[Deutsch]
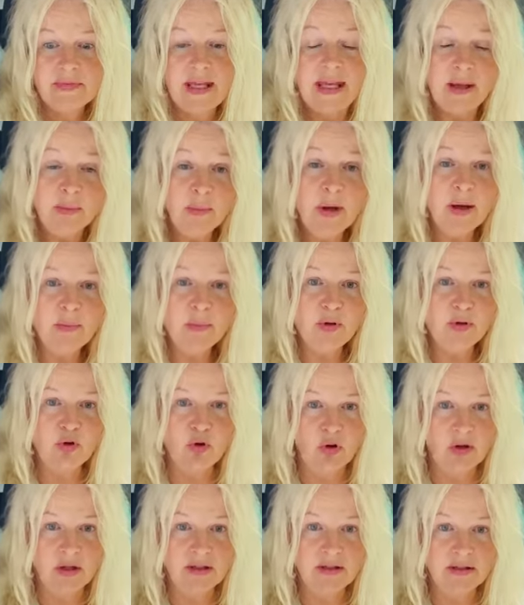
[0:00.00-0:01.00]
immer
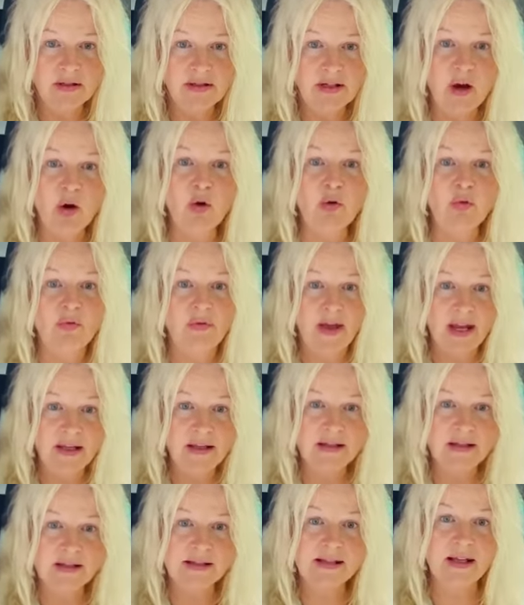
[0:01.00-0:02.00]
bedeutet, auch
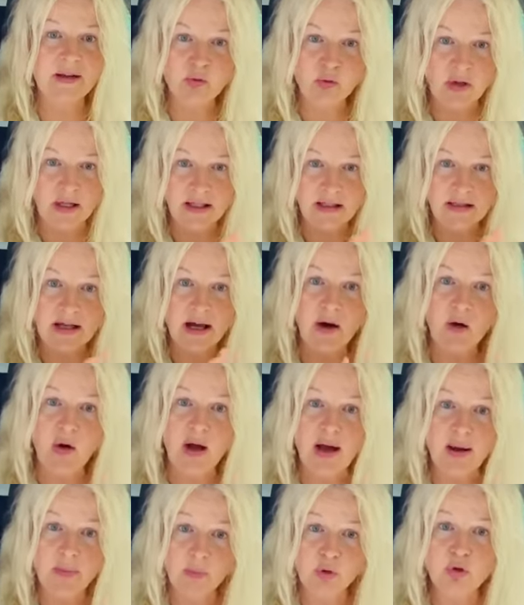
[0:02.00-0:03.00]
wenn es natürlich da auch
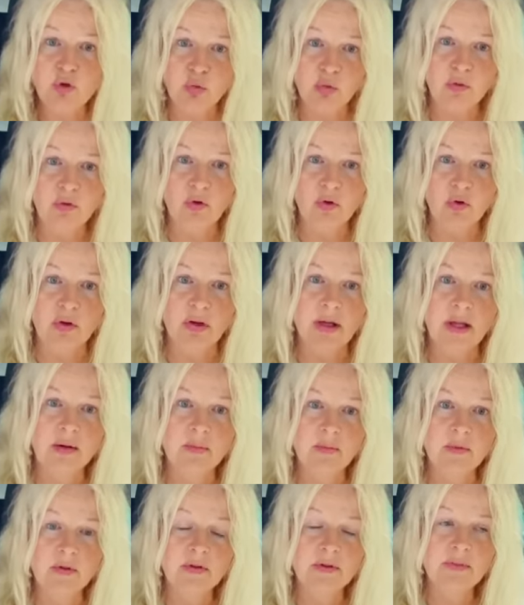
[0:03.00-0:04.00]
Abstufungen
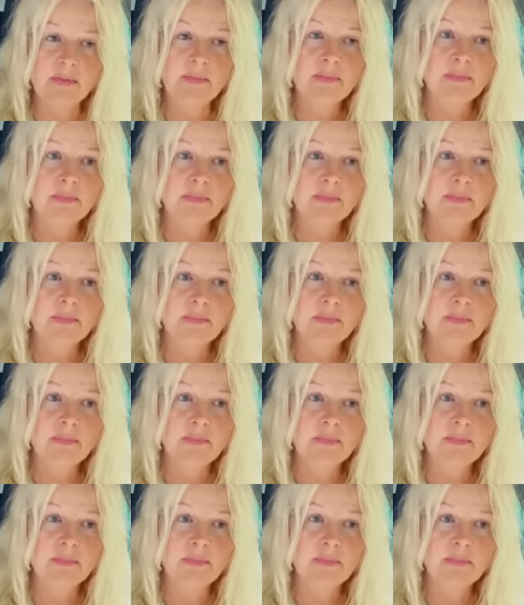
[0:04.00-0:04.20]
gibt.